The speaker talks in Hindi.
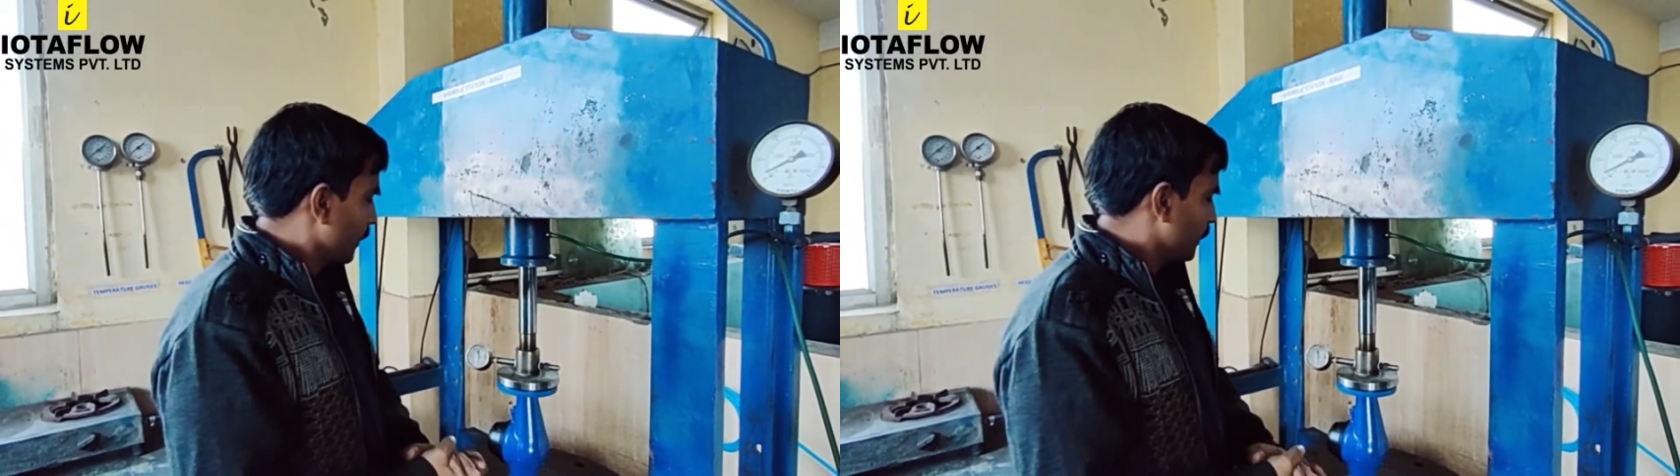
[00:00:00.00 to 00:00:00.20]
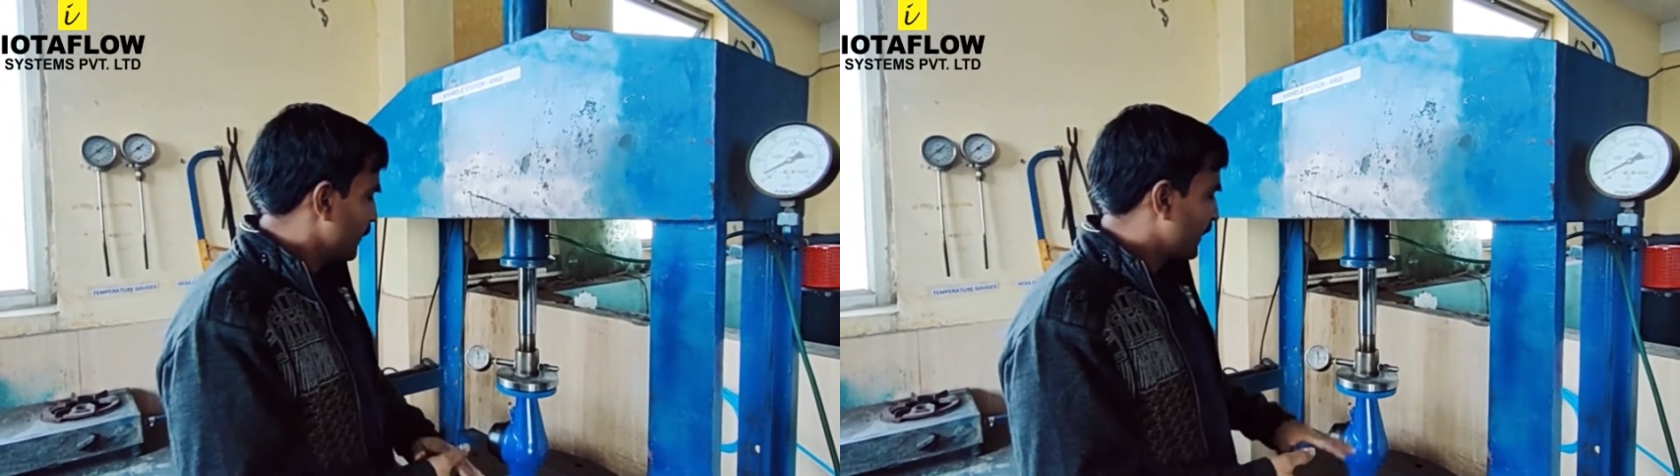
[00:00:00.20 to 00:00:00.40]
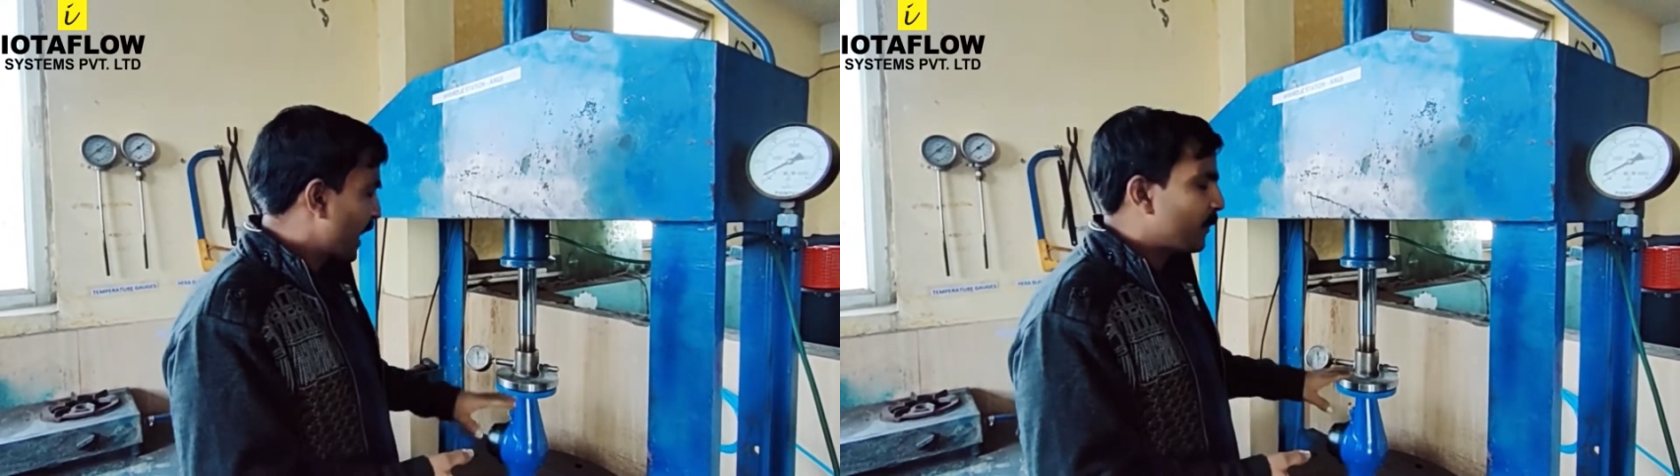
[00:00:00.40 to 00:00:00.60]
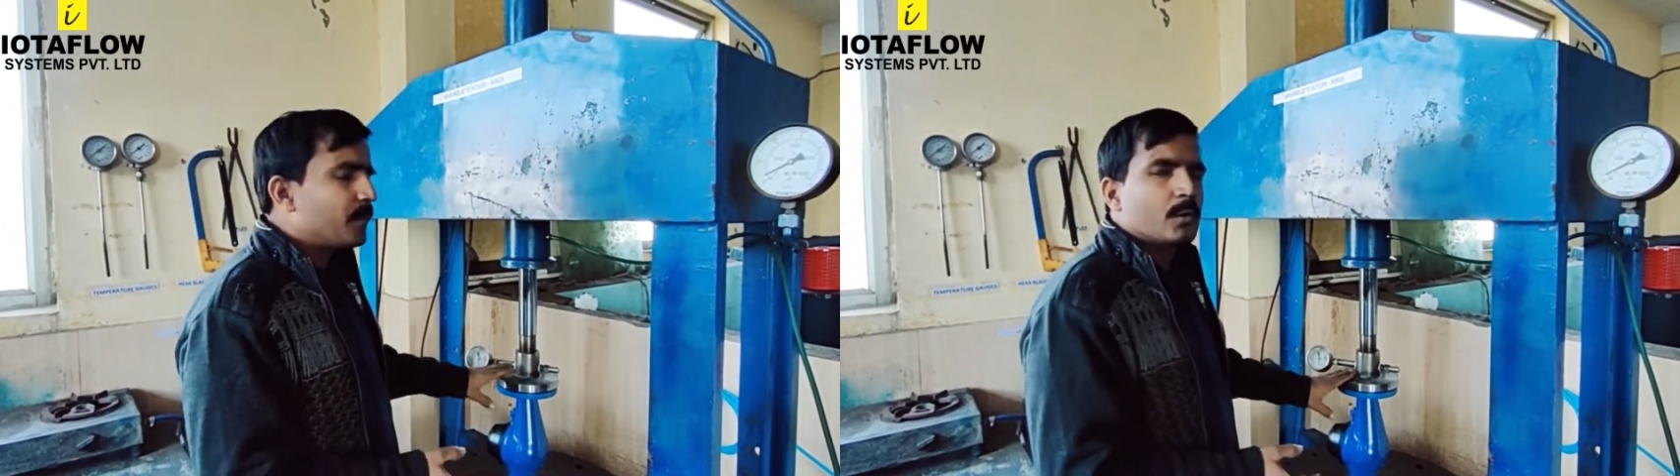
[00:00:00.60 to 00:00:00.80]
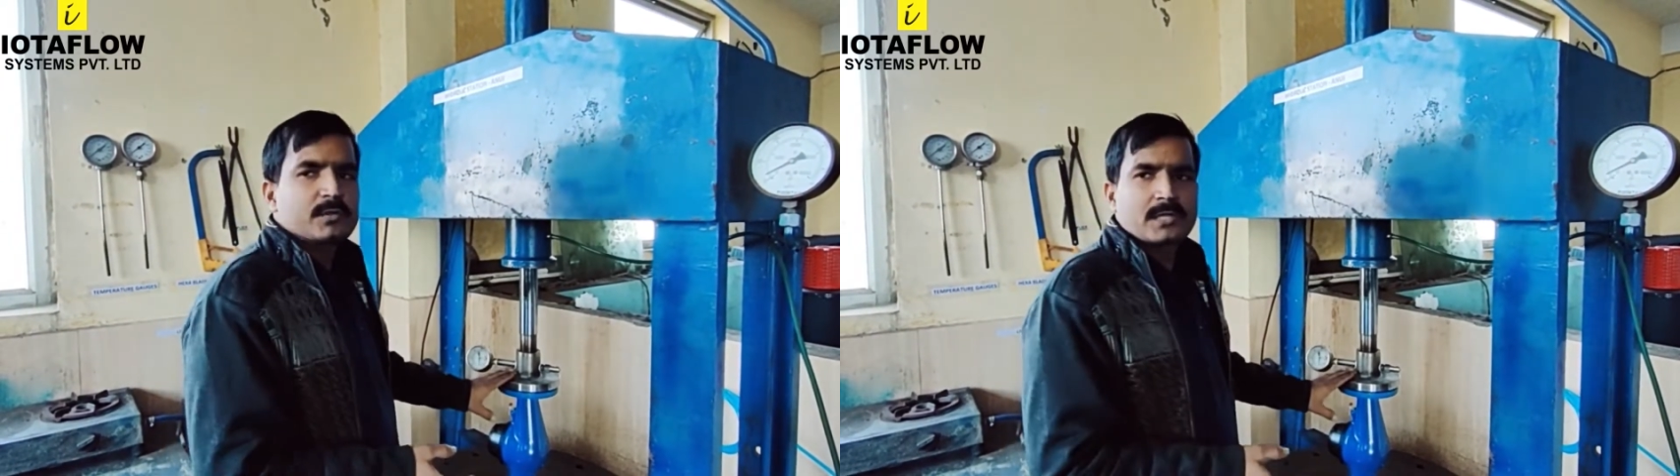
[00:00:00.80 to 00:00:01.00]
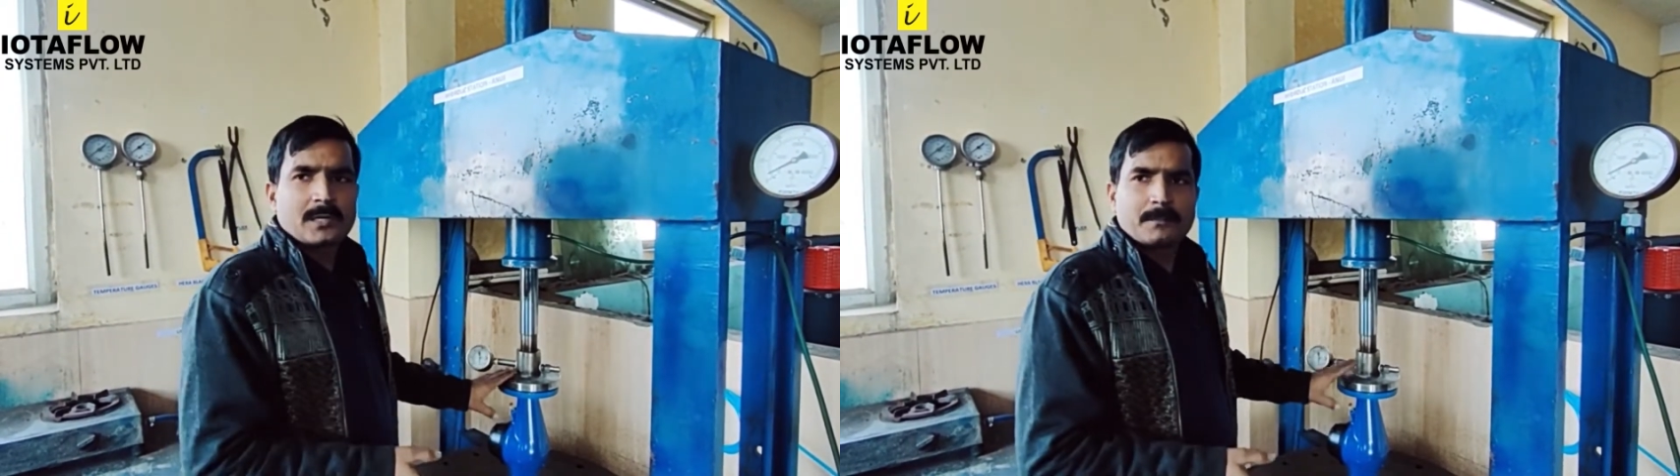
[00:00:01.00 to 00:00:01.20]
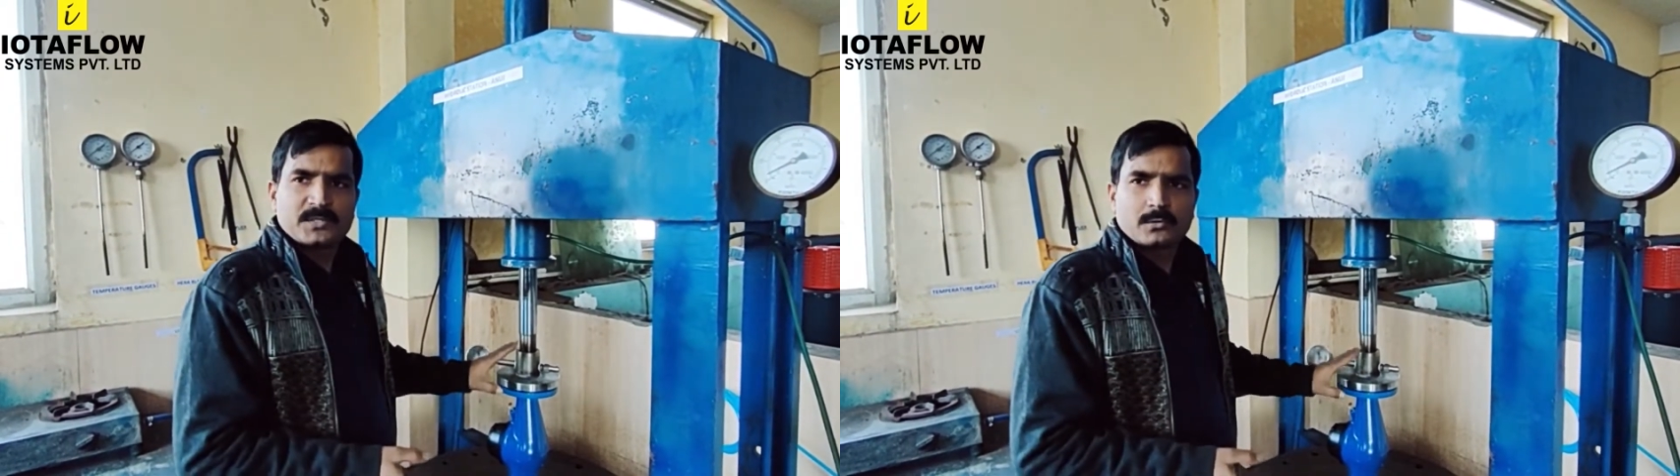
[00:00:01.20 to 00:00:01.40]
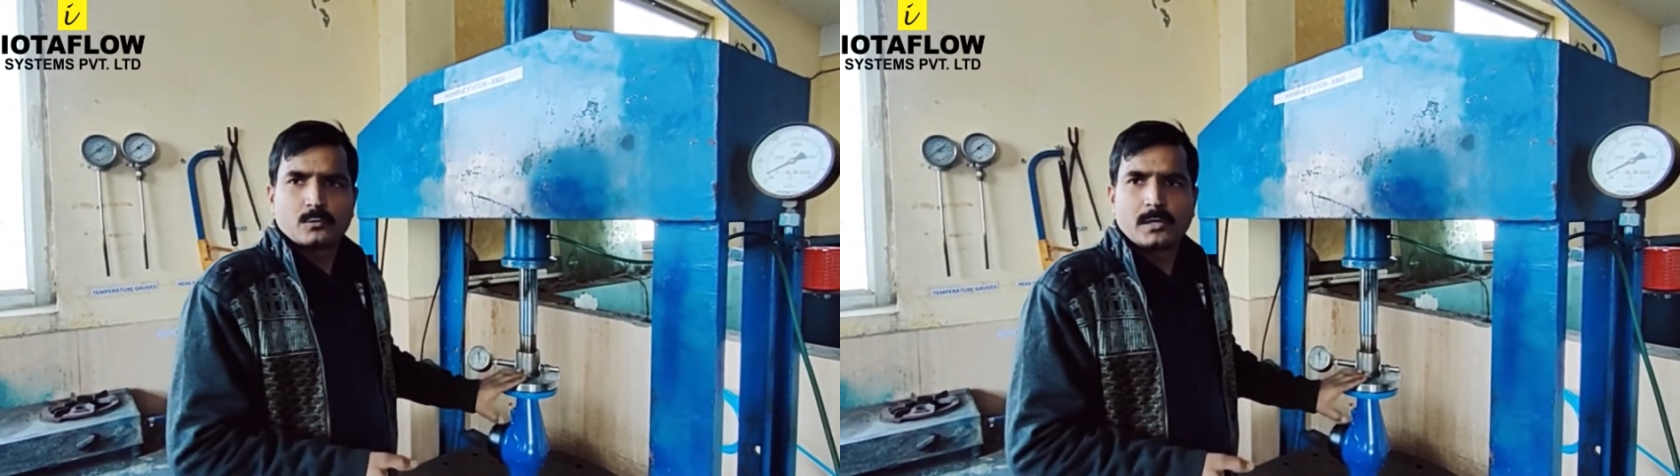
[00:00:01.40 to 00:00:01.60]
इसमें टाइम का बहुत ज़्यादा
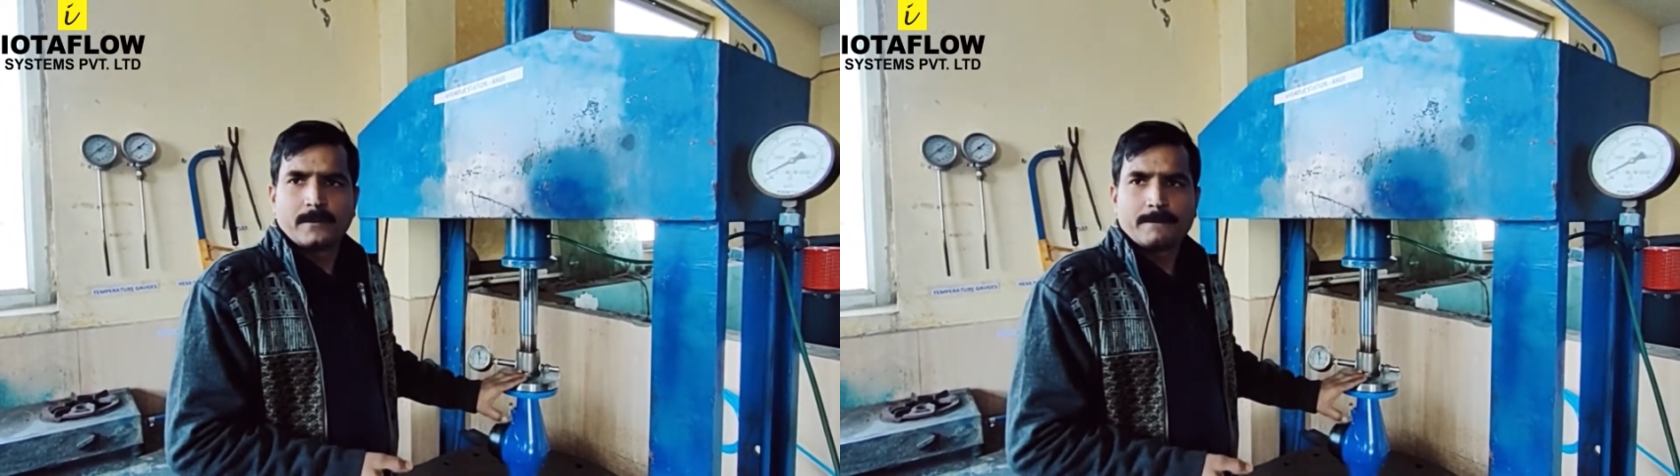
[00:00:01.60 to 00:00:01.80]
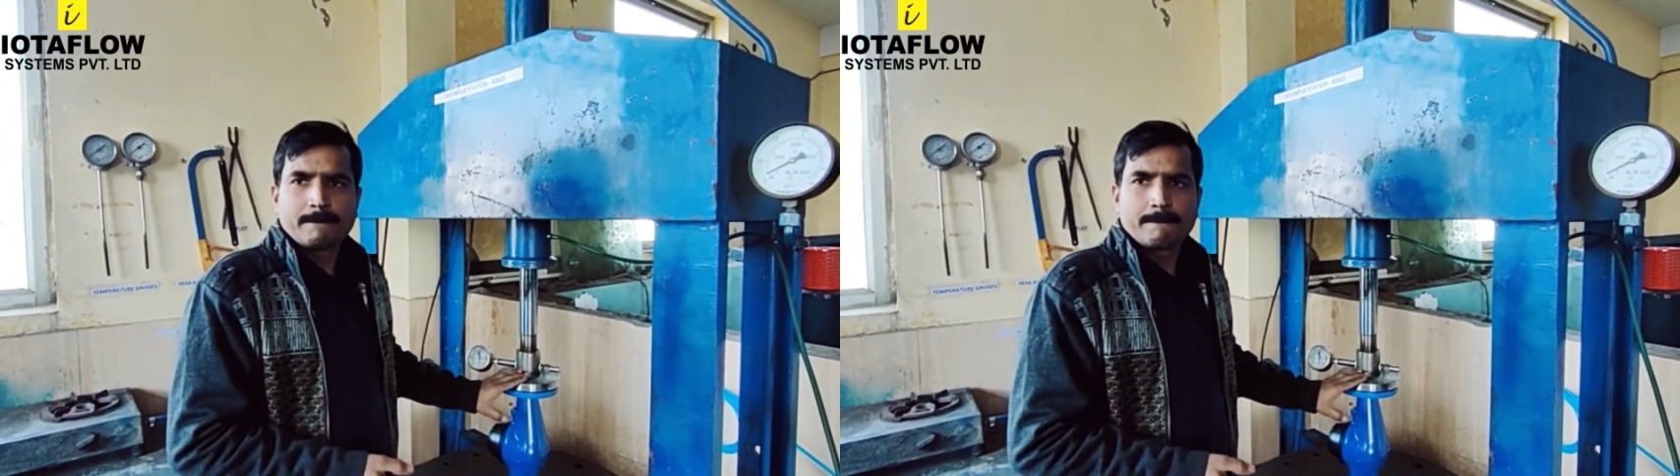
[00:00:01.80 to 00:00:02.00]
बचत हुआ है